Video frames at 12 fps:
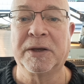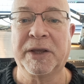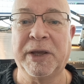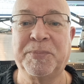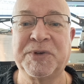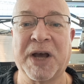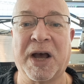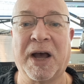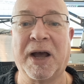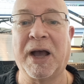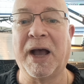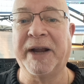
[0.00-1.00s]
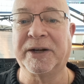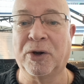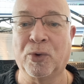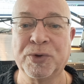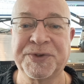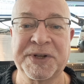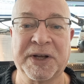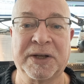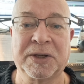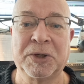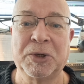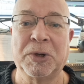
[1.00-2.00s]
gibt da ein
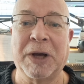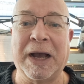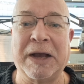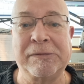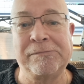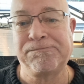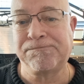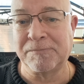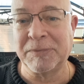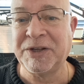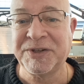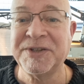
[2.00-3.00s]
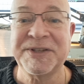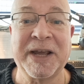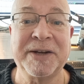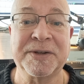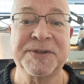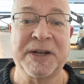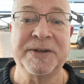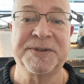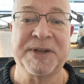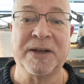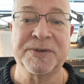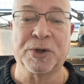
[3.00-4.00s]
Kloster ähm, ist eine sehr interessante
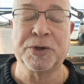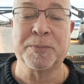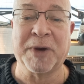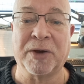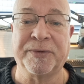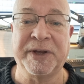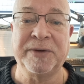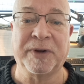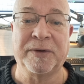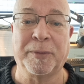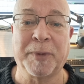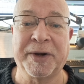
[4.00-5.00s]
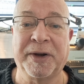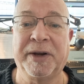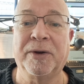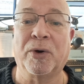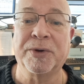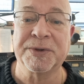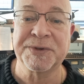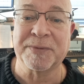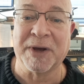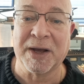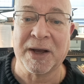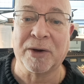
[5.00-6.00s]
Sache, sollte man auf jeden Fall, wenn man in Rodos
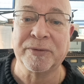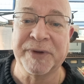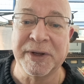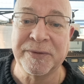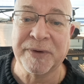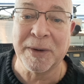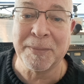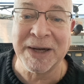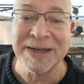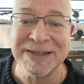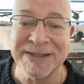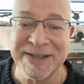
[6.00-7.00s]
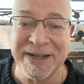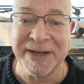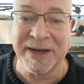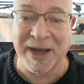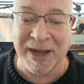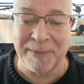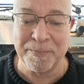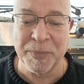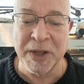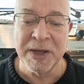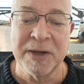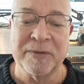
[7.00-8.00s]
war, auf jeden Fall mal gesehen haben.
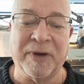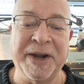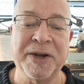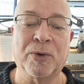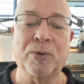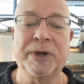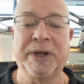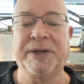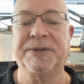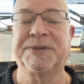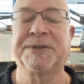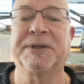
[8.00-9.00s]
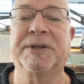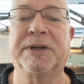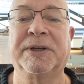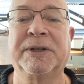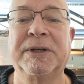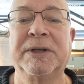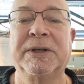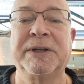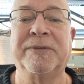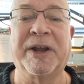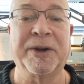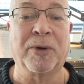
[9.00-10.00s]
Wanderung ist, äh,
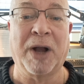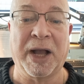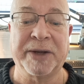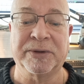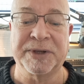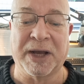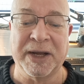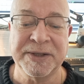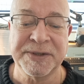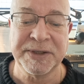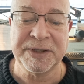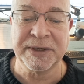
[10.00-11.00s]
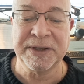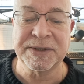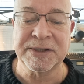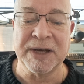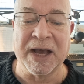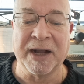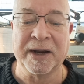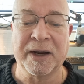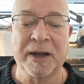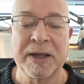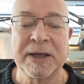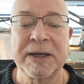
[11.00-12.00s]
die Wanderung 31 ist
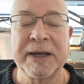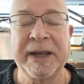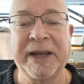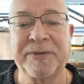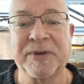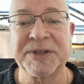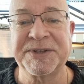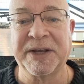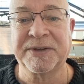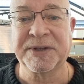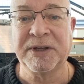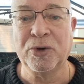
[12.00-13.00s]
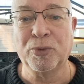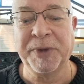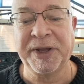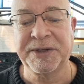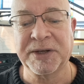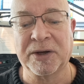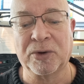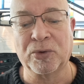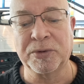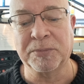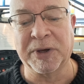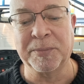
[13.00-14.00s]
lang, etwa 6 Kilometer
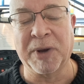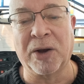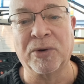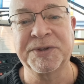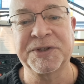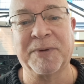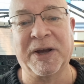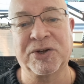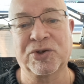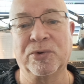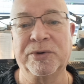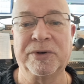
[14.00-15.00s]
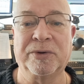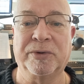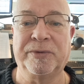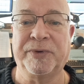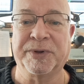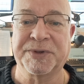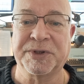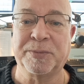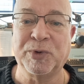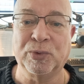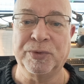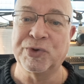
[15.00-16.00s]
und man braucht 2 Stunden und 40
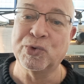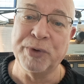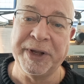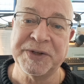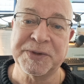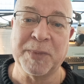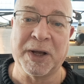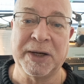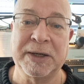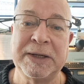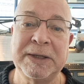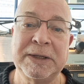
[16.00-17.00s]
Minuten. Zunächst mal